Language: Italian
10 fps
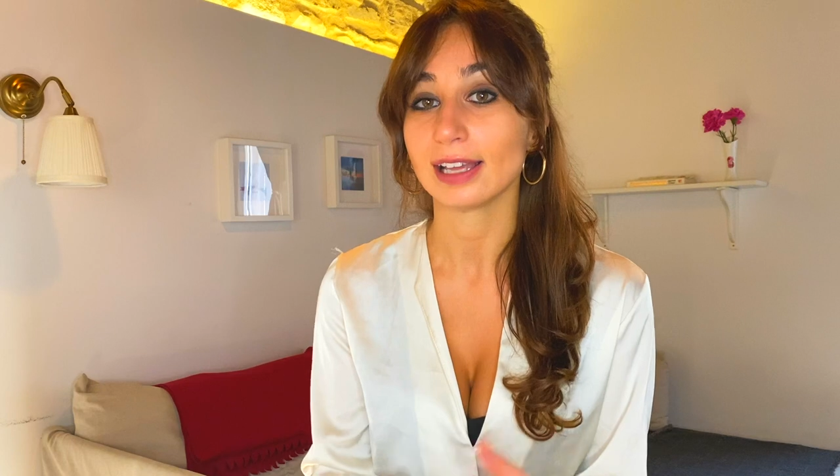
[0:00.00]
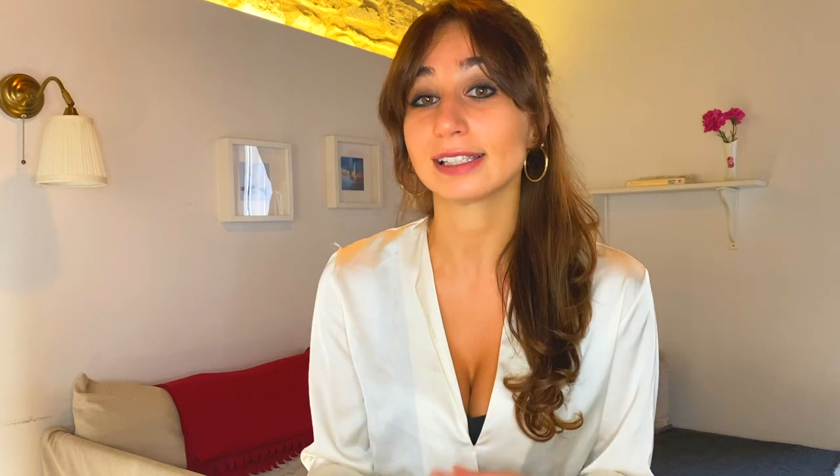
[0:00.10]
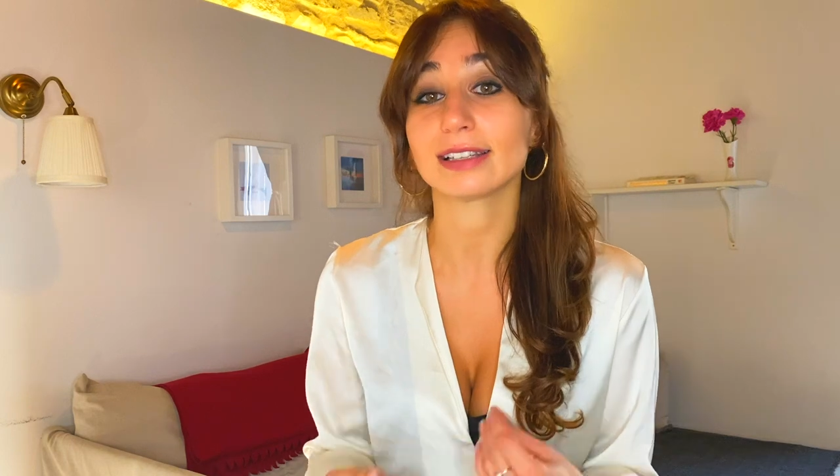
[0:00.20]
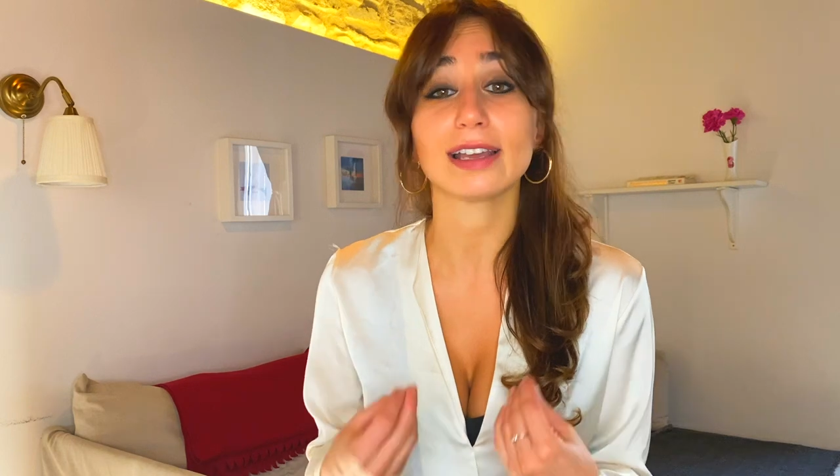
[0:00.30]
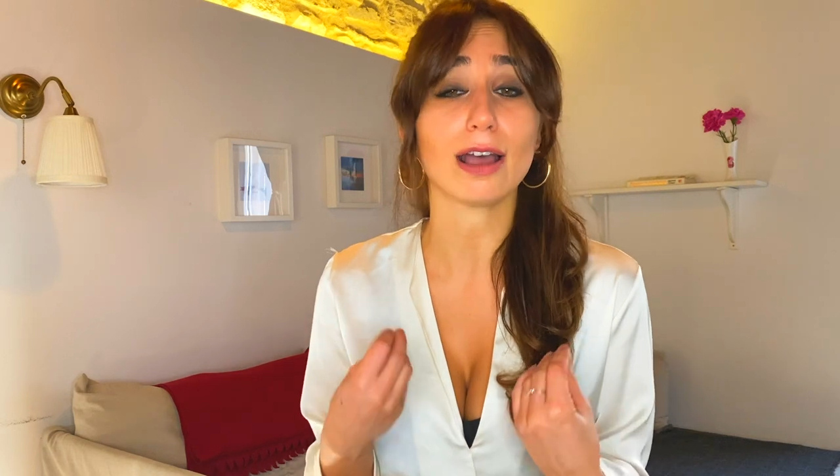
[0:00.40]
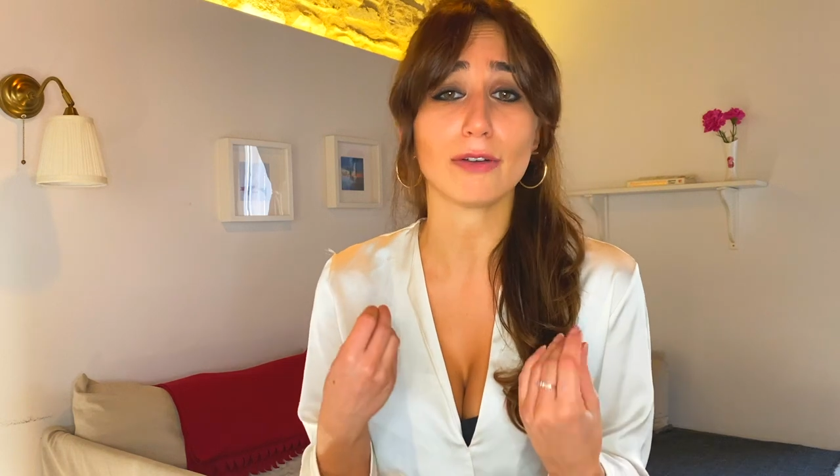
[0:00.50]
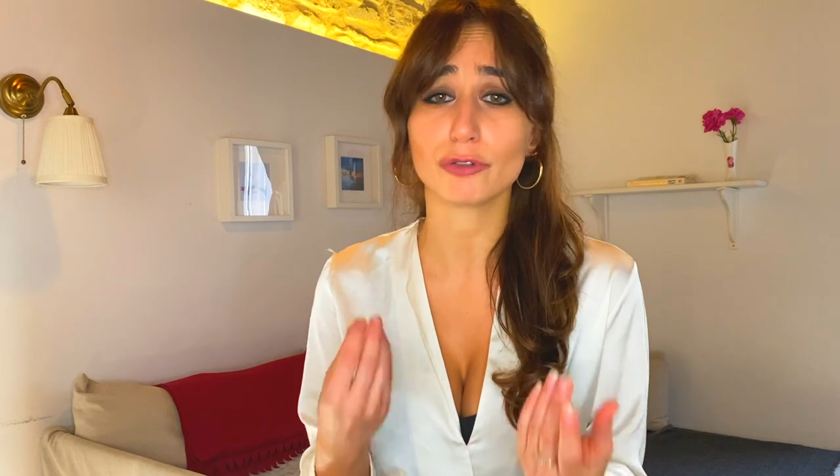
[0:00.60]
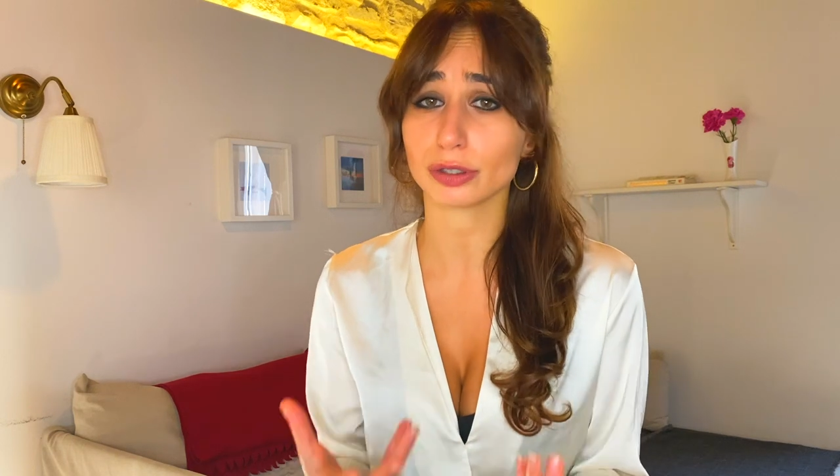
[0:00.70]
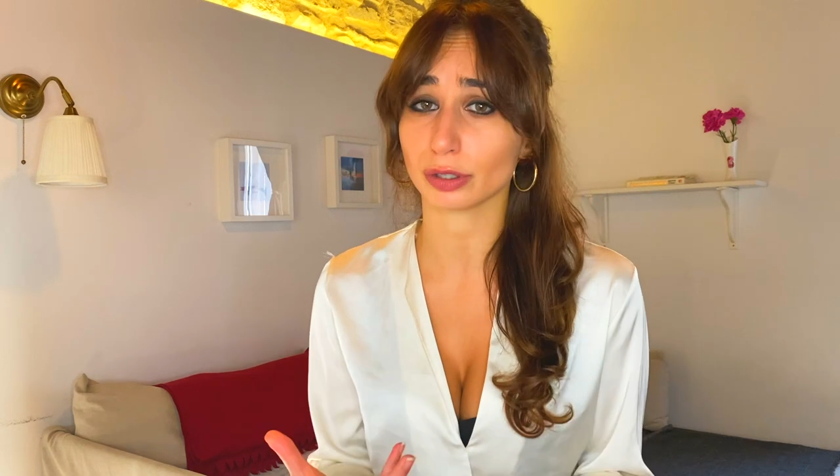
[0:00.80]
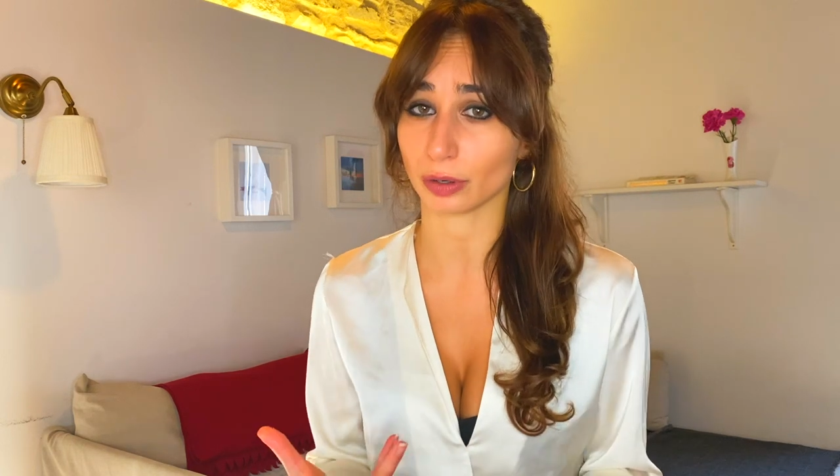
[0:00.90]
siete a
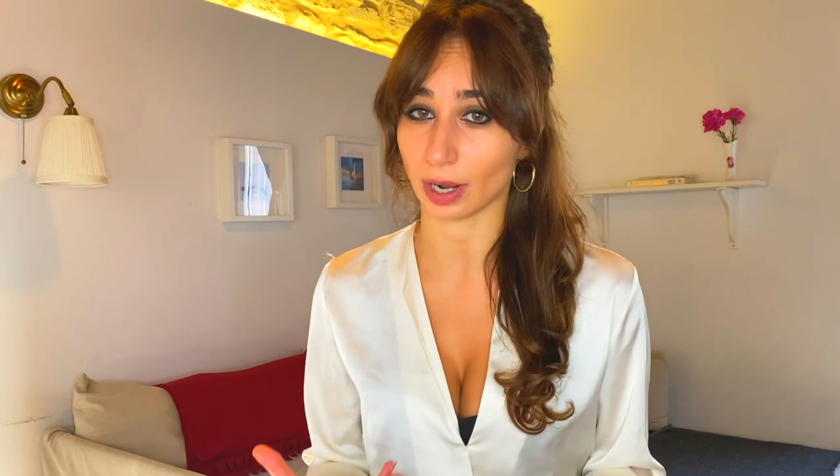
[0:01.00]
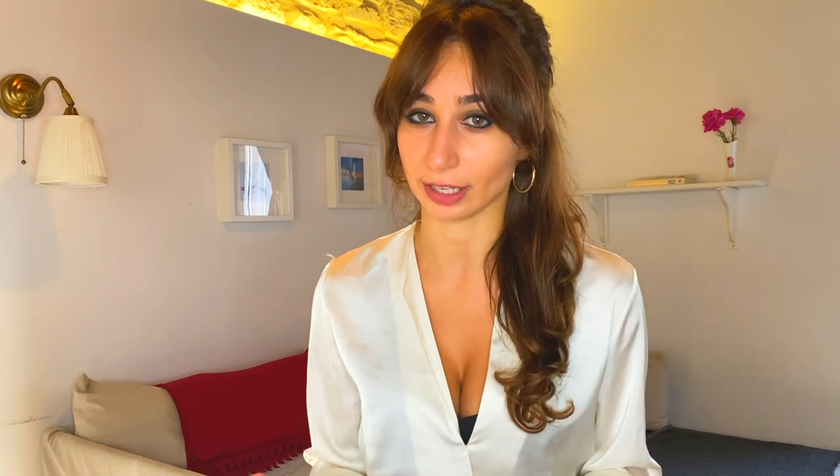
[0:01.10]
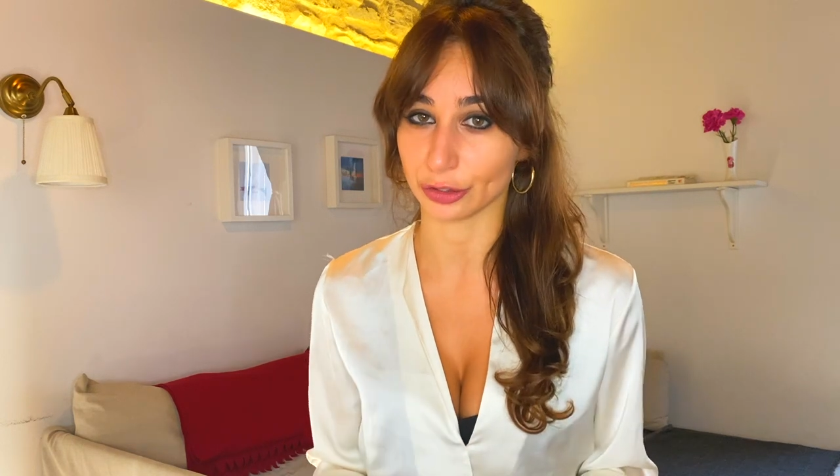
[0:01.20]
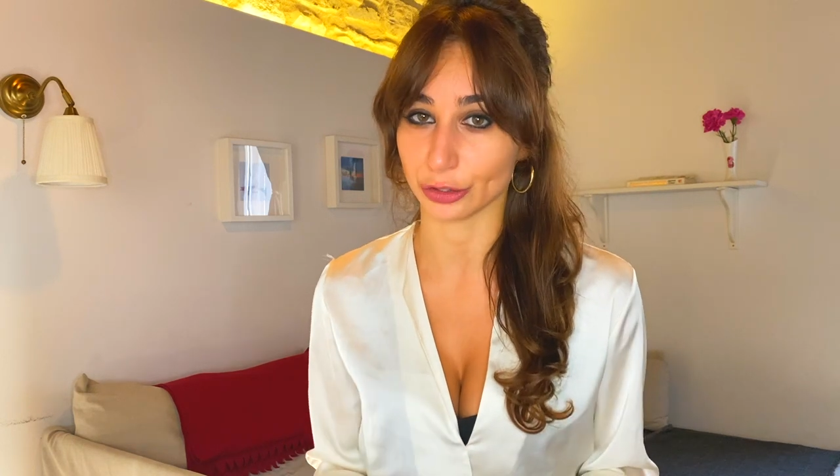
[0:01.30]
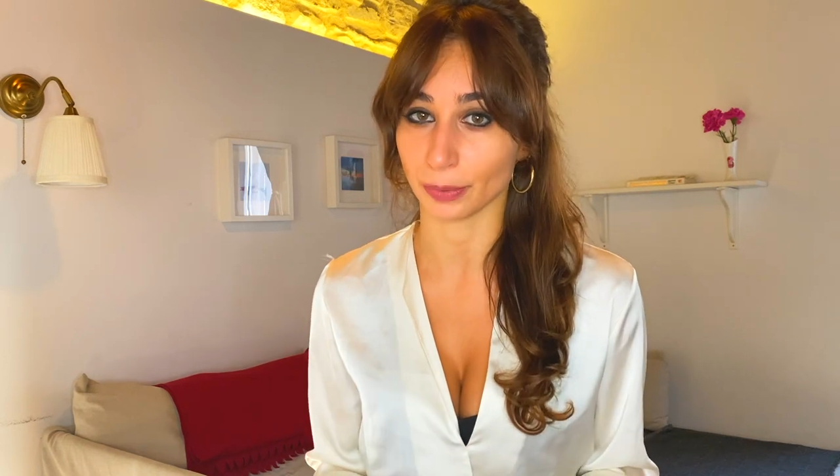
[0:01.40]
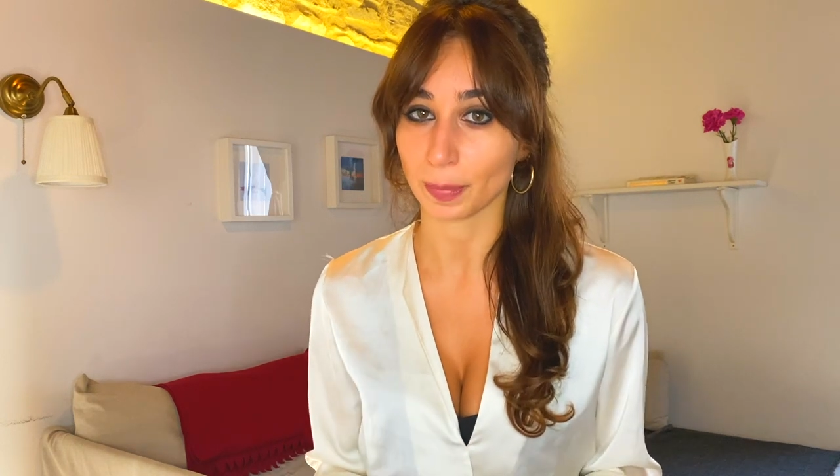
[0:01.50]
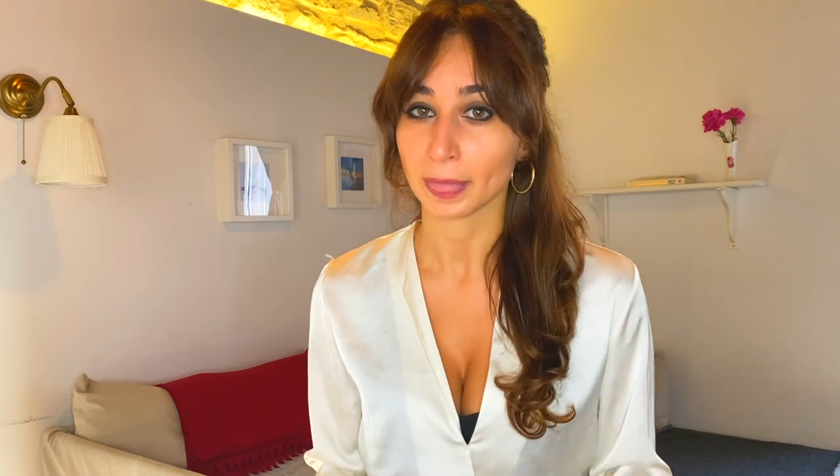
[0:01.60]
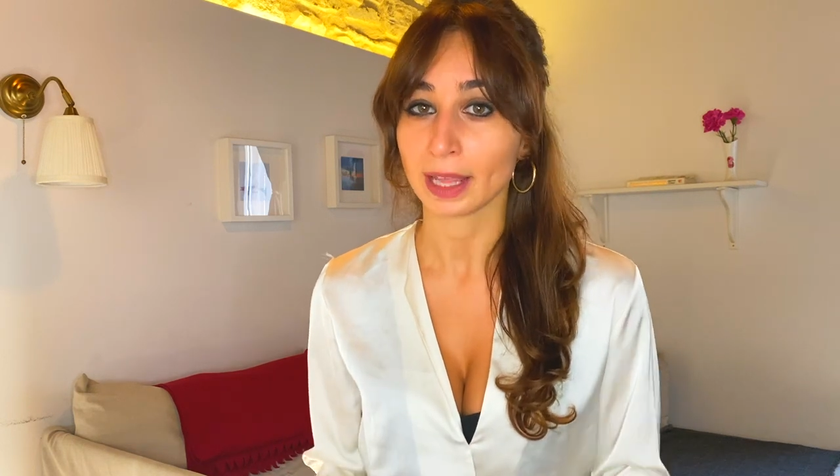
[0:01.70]
vostro agio